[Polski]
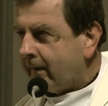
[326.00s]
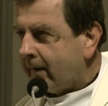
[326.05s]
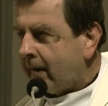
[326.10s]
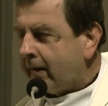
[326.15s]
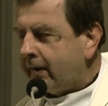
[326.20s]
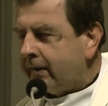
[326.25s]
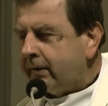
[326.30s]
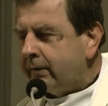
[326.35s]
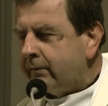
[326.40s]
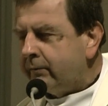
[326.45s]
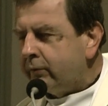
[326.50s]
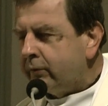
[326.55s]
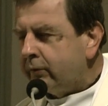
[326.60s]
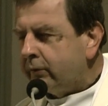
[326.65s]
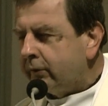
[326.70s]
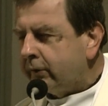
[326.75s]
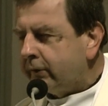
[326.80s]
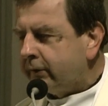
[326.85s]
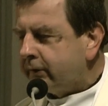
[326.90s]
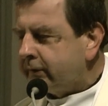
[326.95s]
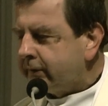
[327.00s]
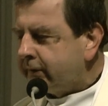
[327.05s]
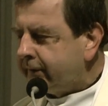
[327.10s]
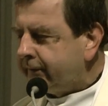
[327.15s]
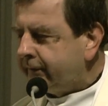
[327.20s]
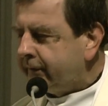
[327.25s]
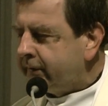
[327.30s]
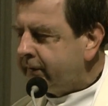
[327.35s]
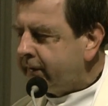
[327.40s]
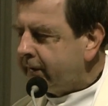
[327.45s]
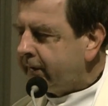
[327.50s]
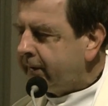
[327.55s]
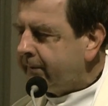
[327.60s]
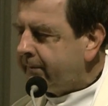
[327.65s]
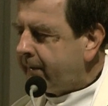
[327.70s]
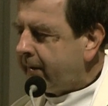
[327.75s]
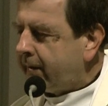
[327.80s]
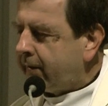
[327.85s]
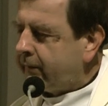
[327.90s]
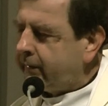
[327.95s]
ale nie było to jeszcze widzenie
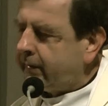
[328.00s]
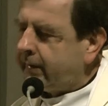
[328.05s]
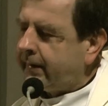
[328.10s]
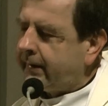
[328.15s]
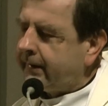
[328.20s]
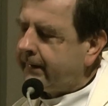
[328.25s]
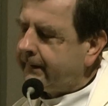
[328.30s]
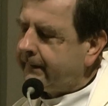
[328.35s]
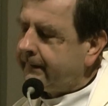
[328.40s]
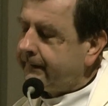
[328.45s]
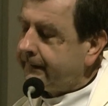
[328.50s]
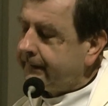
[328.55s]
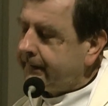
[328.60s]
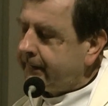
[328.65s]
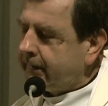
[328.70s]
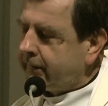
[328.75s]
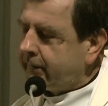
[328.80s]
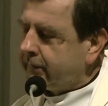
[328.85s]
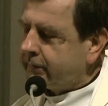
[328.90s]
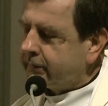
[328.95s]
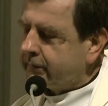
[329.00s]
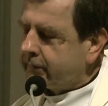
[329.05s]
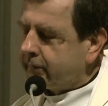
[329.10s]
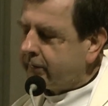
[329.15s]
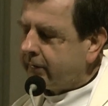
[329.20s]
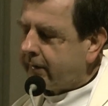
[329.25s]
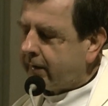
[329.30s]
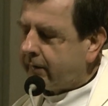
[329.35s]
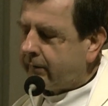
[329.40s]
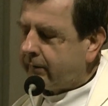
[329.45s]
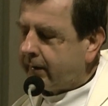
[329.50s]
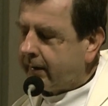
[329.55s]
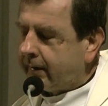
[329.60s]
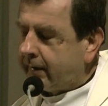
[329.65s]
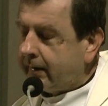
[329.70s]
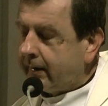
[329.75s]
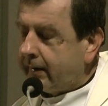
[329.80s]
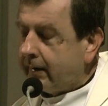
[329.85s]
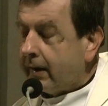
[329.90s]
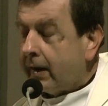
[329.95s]
pełne niedoskonałe,
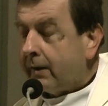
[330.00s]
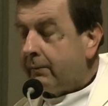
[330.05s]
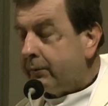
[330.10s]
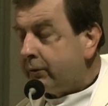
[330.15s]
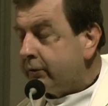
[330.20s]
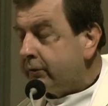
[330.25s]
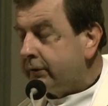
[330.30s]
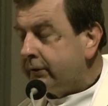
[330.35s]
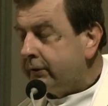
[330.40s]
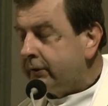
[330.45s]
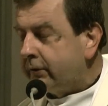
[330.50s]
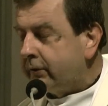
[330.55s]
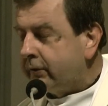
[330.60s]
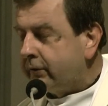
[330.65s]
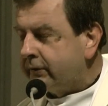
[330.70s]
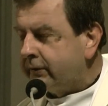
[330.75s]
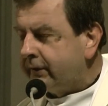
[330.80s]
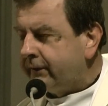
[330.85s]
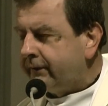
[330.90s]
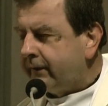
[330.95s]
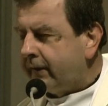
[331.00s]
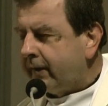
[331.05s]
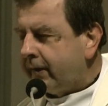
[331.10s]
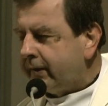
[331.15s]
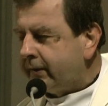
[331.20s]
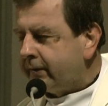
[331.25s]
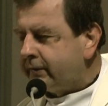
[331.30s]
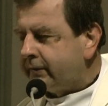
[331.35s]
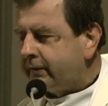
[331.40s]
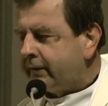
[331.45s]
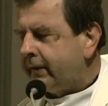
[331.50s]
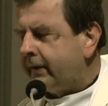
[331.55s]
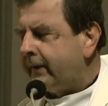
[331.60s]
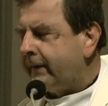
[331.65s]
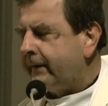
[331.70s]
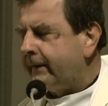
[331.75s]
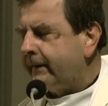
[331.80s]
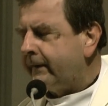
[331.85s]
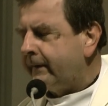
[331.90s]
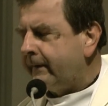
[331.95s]
a może tylko zewnętrzne.
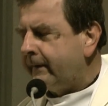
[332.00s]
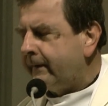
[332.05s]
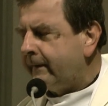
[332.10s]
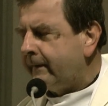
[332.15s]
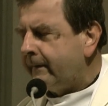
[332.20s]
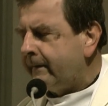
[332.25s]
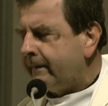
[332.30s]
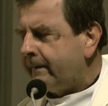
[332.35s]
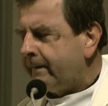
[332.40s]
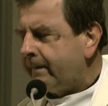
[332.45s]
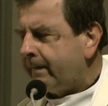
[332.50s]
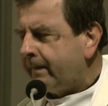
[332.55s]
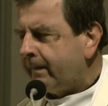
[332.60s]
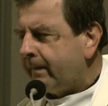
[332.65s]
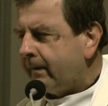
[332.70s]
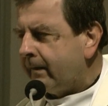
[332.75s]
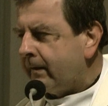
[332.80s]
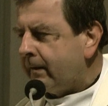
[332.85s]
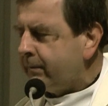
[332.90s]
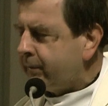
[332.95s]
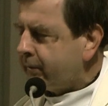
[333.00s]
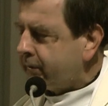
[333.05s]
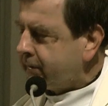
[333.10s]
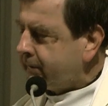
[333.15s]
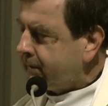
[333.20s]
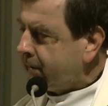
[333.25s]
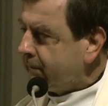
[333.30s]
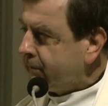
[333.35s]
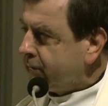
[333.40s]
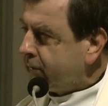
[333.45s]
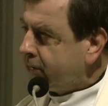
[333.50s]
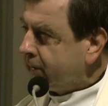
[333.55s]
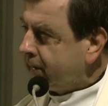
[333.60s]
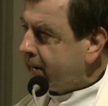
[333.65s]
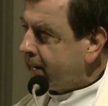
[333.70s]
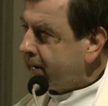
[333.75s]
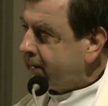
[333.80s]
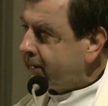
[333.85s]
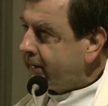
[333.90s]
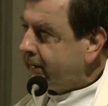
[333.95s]
I potrzeba było
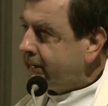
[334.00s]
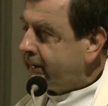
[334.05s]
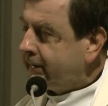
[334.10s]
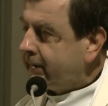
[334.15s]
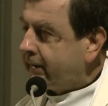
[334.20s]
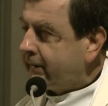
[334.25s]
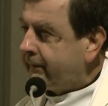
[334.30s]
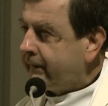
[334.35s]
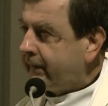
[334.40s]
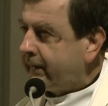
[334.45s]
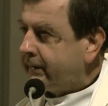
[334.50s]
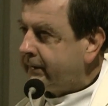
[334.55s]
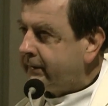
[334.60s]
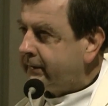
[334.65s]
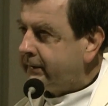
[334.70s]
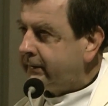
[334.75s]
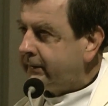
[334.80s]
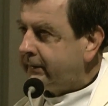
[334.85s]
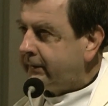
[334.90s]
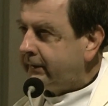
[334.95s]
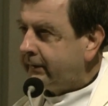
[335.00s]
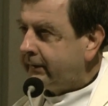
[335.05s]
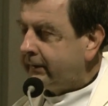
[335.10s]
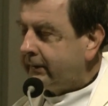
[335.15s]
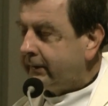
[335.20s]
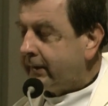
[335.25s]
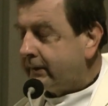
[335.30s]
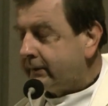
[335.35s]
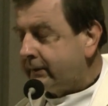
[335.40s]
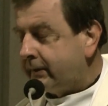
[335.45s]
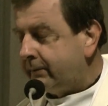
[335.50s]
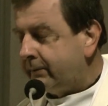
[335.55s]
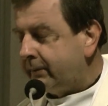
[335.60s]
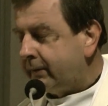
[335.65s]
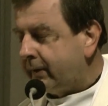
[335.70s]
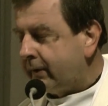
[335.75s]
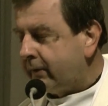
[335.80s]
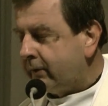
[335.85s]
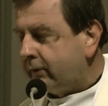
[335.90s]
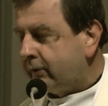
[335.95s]
dalszej interwencji,
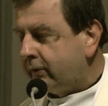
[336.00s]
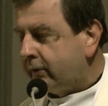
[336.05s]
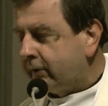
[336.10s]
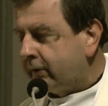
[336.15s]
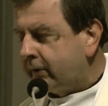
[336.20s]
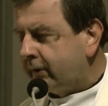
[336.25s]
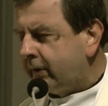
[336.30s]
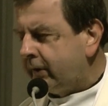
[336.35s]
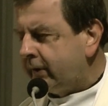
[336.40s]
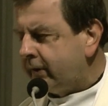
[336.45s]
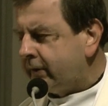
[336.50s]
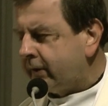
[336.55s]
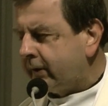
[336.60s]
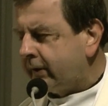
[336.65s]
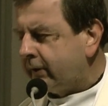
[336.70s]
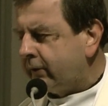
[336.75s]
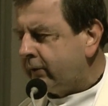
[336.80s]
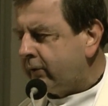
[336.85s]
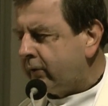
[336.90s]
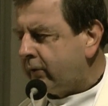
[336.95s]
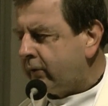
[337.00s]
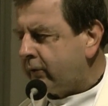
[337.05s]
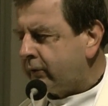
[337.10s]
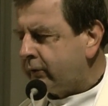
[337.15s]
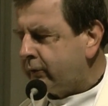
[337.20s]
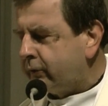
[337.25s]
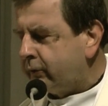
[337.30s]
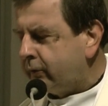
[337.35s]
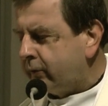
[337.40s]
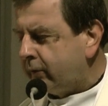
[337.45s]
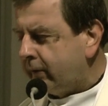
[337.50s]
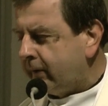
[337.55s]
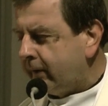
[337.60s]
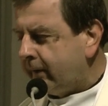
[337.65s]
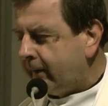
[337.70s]
następnego dotknięcia jego oczu.